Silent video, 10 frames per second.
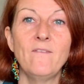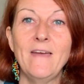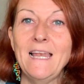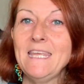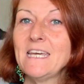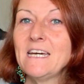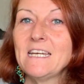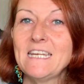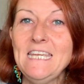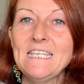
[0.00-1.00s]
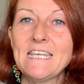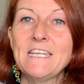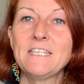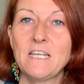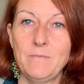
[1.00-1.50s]
welche
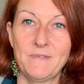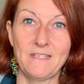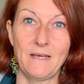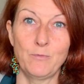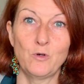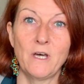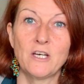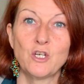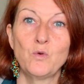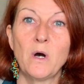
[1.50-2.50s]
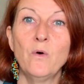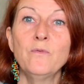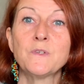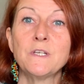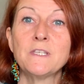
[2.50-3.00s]
riesen Selbstsabotage du
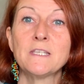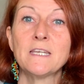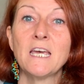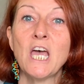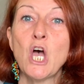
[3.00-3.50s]
aufsitzt